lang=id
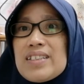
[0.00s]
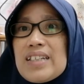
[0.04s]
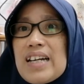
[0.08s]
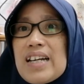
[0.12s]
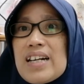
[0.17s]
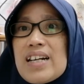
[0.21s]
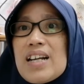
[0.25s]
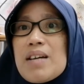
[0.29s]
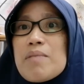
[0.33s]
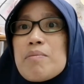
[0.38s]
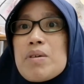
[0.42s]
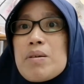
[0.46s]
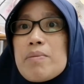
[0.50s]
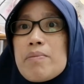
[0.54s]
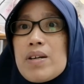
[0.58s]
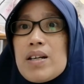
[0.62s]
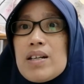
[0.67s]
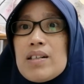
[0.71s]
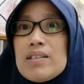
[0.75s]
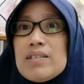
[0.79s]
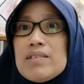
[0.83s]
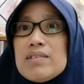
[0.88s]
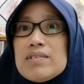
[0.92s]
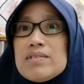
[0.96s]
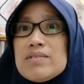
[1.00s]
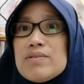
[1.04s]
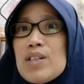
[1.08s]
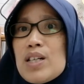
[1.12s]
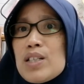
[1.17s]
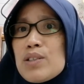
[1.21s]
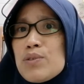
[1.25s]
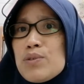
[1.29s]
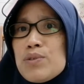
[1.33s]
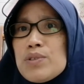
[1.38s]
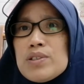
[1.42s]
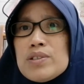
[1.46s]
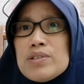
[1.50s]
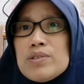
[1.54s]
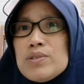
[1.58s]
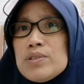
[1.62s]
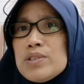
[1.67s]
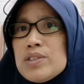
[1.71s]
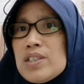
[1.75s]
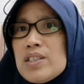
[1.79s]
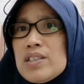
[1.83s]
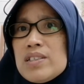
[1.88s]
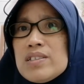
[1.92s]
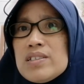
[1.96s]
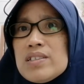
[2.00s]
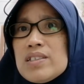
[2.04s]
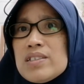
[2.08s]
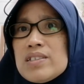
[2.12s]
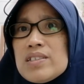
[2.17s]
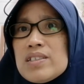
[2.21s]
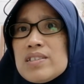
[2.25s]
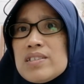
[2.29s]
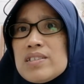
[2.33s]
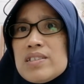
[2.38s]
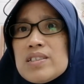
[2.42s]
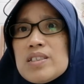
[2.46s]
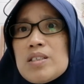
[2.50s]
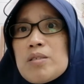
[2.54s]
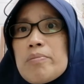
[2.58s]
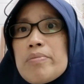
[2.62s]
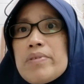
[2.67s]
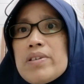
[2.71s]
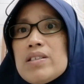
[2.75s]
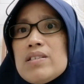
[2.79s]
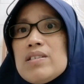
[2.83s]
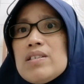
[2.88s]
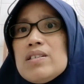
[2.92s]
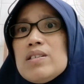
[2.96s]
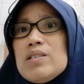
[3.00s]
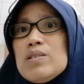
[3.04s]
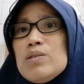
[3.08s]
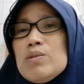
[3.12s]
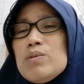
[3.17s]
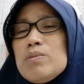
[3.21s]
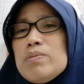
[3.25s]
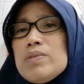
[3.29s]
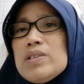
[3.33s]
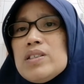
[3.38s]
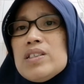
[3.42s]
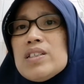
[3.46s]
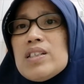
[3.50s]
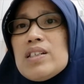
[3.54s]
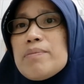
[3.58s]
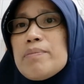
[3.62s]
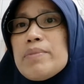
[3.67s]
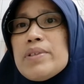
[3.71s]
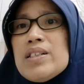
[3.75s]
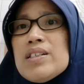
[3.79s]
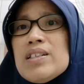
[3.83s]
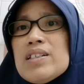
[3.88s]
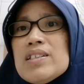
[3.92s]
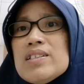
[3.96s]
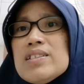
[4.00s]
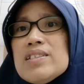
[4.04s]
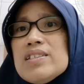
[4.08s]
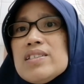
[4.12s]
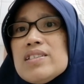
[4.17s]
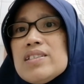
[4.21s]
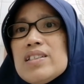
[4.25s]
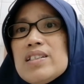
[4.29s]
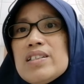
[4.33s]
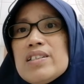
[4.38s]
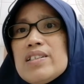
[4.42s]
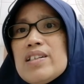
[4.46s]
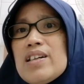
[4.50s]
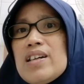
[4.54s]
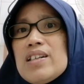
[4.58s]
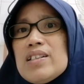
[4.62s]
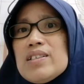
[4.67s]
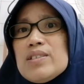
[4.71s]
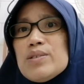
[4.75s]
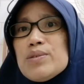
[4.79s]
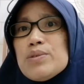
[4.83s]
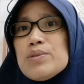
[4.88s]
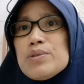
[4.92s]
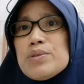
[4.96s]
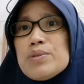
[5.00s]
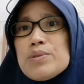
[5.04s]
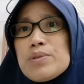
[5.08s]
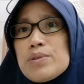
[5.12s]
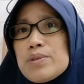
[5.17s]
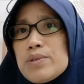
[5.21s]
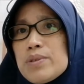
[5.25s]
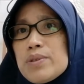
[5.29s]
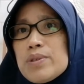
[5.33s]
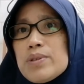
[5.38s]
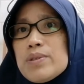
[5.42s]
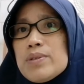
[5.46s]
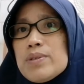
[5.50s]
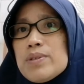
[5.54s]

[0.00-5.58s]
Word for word: karena memang waktu itu Cece Cece di PT itu benar-benar didiknya itu sungguh